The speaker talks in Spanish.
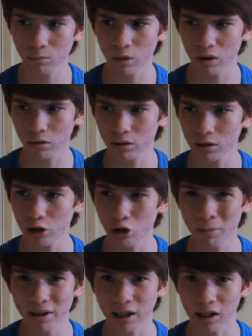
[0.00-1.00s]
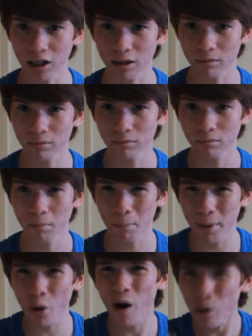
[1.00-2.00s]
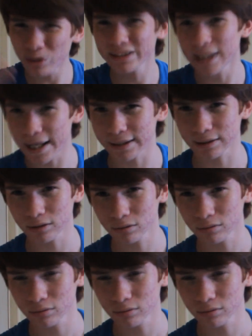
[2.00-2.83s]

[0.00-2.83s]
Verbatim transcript: Bueno, ni yo me entendí. Pero algo así es